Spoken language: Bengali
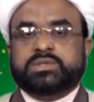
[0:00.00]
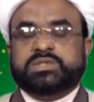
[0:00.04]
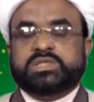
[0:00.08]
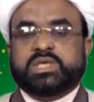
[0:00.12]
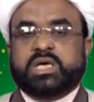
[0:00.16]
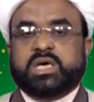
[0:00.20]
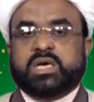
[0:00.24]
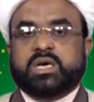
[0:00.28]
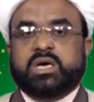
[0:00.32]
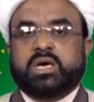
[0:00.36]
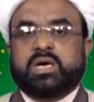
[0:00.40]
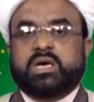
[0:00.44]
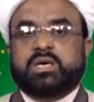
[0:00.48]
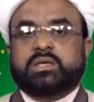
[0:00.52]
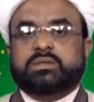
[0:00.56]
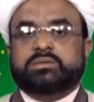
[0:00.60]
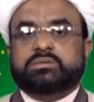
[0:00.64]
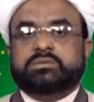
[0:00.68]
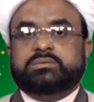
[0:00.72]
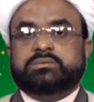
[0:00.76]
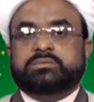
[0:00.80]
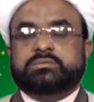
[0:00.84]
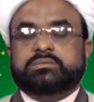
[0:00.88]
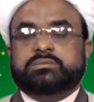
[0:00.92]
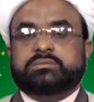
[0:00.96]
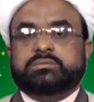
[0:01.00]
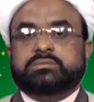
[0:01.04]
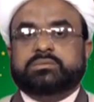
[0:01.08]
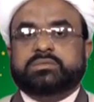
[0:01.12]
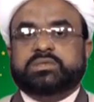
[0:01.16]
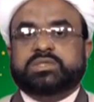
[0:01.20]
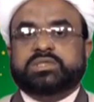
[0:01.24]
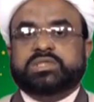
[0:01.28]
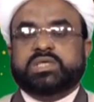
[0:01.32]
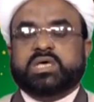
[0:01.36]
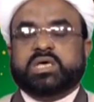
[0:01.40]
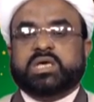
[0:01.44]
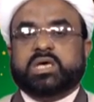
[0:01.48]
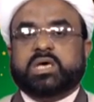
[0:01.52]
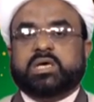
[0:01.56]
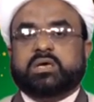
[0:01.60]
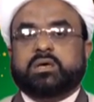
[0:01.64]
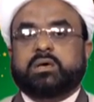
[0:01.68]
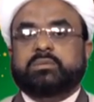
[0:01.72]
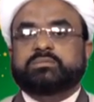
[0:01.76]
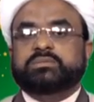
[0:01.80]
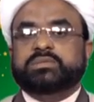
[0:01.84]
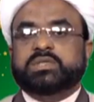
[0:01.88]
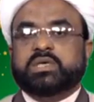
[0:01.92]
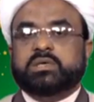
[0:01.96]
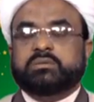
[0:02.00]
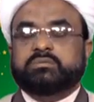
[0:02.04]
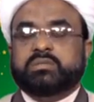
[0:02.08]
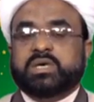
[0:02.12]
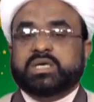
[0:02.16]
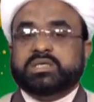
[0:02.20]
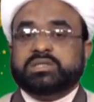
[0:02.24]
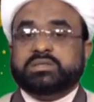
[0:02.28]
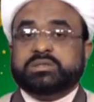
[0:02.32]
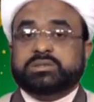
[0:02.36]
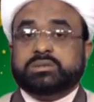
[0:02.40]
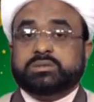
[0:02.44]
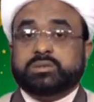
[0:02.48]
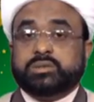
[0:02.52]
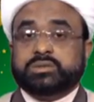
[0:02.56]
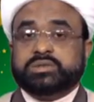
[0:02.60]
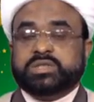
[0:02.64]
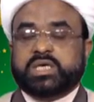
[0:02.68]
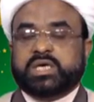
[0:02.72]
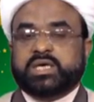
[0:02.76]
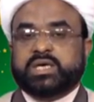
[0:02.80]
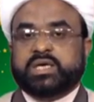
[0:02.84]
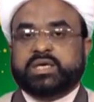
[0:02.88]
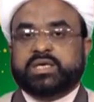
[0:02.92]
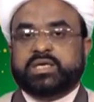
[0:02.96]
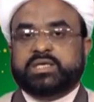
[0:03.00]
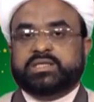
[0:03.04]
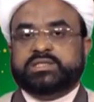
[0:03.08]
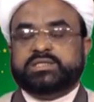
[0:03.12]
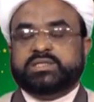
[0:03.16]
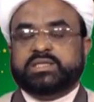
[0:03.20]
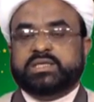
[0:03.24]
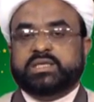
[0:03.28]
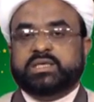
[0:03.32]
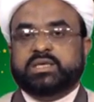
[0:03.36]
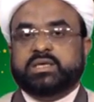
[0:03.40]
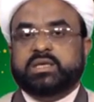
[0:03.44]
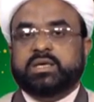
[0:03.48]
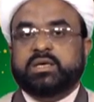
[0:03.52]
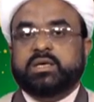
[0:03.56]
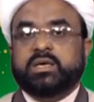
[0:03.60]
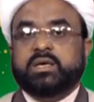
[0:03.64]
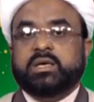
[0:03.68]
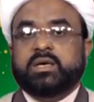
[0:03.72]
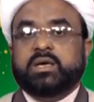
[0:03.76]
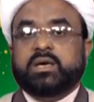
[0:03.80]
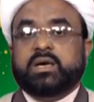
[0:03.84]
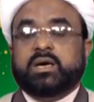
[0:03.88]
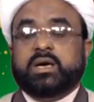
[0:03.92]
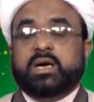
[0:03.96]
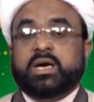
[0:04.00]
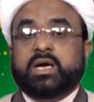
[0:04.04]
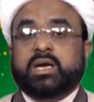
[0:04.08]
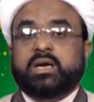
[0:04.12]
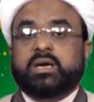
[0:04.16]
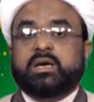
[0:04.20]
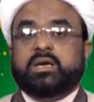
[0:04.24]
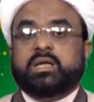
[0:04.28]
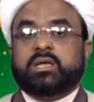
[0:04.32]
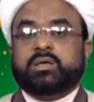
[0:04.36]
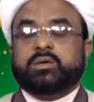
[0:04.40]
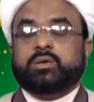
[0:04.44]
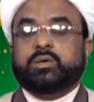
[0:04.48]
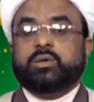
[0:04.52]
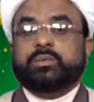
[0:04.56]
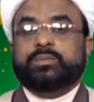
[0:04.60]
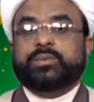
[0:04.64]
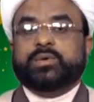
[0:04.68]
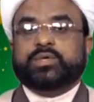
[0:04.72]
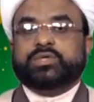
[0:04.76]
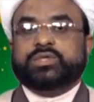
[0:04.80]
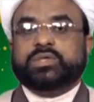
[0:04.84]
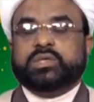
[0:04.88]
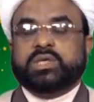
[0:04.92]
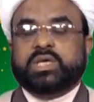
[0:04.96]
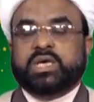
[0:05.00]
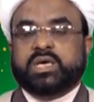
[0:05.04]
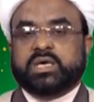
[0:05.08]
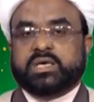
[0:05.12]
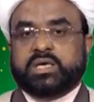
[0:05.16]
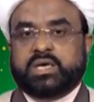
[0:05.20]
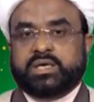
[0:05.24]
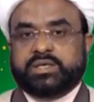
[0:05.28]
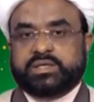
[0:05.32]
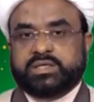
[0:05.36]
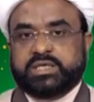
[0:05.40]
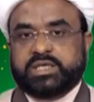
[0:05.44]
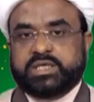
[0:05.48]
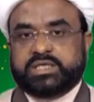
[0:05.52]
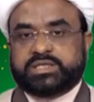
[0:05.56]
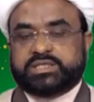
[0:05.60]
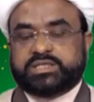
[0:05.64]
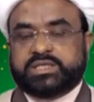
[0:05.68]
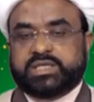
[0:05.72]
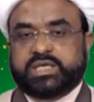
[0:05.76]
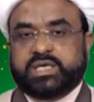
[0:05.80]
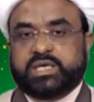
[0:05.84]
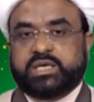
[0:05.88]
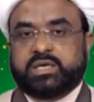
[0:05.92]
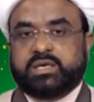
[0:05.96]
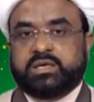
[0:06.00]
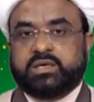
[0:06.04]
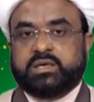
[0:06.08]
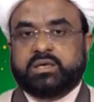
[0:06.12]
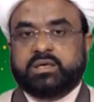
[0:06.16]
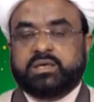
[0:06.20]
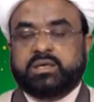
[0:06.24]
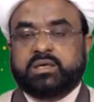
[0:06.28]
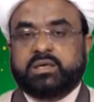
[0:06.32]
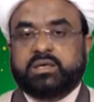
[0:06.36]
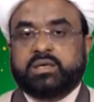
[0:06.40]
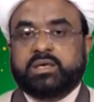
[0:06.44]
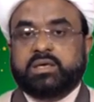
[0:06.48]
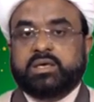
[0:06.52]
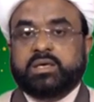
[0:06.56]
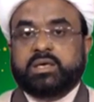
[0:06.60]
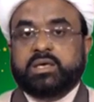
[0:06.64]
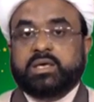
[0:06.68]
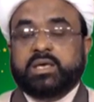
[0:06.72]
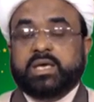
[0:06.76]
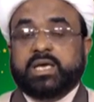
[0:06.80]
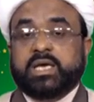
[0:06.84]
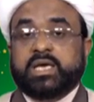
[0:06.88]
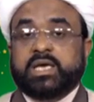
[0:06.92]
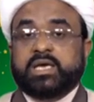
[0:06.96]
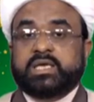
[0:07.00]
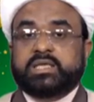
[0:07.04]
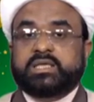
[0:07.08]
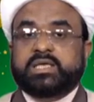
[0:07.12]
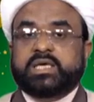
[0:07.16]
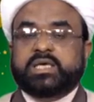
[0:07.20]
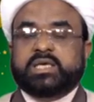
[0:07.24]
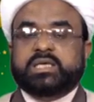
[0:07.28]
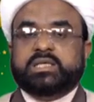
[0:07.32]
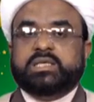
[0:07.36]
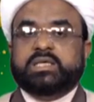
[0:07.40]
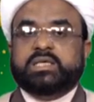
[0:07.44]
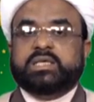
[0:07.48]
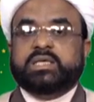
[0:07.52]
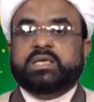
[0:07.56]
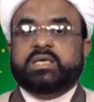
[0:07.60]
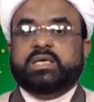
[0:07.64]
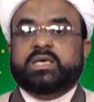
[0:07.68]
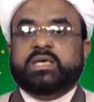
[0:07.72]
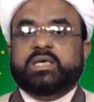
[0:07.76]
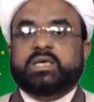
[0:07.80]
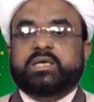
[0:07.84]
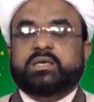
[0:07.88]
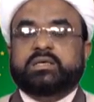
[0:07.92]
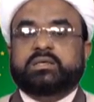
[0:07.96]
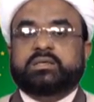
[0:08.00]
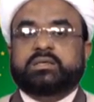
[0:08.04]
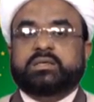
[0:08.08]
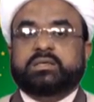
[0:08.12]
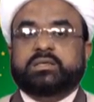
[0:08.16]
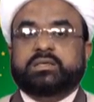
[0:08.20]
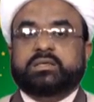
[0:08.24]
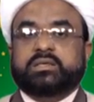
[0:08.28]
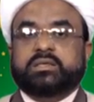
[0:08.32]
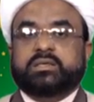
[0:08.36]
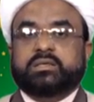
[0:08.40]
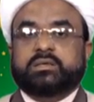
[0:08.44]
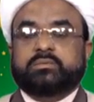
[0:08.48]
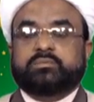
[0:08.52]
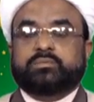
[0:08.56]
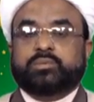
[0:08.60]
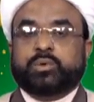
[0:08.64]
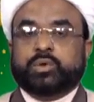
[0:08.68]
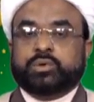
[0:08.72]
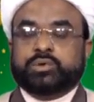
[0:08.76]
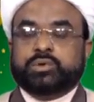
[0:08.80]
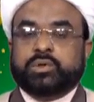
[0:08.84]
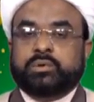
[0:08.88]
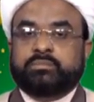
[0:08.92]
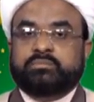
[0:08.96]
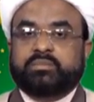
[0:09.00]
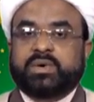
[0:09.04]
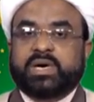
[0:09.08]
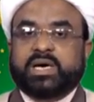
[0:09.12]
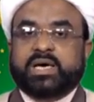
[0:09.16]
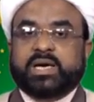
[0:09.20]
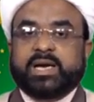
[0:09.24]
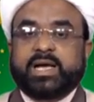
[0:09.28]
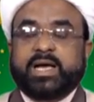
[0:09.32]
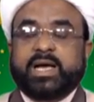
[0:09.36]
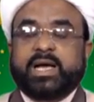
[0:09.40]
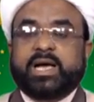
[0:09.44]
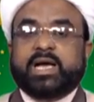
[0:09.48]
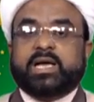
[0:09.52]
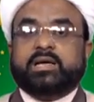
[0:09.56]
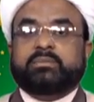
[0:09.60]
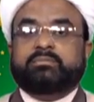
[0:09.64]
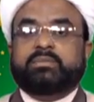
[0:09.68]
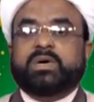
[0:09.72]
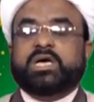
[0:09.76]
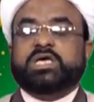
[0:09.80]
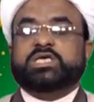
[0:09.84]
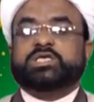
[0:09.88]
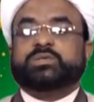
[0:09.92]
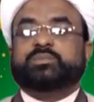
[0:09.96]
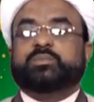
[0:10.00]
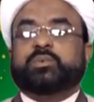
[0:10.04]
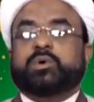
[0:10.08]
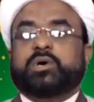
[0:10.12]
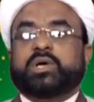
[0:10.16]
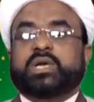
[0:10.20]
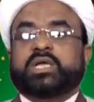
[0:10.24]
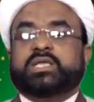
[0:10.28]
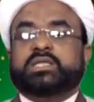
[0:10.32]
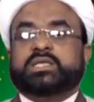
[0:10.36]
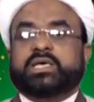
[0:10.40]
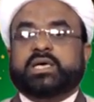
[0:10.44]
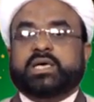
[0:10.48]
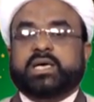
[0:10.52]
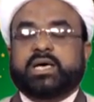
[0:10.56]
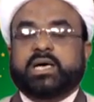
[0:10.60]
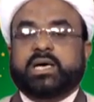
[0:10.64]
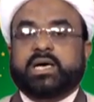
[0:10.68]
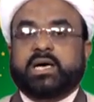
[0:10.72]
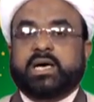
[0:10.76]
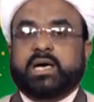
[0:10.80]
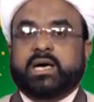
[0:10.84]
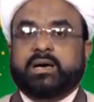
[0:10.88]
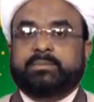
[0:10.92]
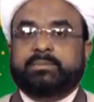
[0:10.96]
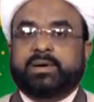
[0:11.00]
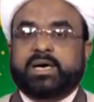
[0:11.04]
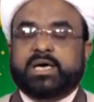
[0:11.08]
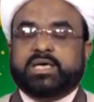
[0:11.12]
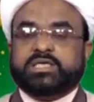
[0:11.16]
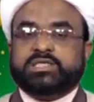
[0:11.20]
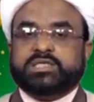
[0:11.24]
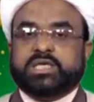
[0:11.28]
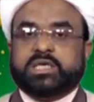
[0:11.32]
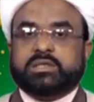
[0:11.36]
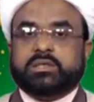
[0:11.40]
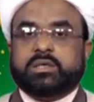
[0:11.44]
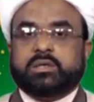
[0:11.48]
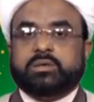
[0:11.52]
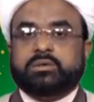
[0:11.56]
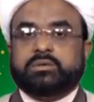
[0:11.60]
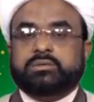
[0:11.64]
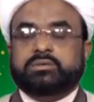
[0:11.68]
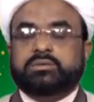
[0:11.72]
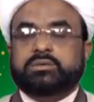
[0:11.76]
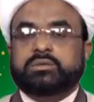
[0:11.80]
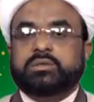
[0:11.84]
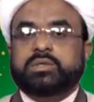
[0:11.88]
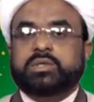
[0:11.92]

যারা সারা রমজান মাস রোজা রেখেছে আল্লাহর উপাসনায় কাটিয়েছে ঈদের দিনে প্রথমবার এক মাস পরে তারা আবার সাধারণ